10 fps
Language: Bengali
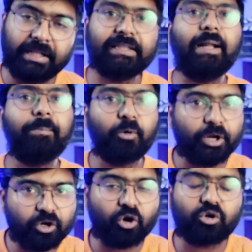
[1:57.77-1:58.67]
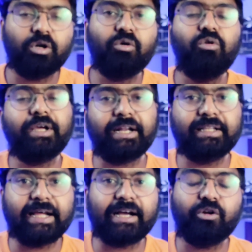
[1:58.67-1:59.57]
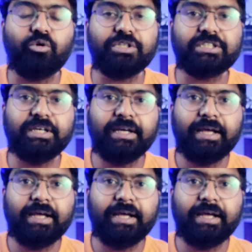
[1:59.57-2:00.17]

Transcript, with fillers: তার পরের ঘটনাগুলো এখানে দেখানো হয়েছে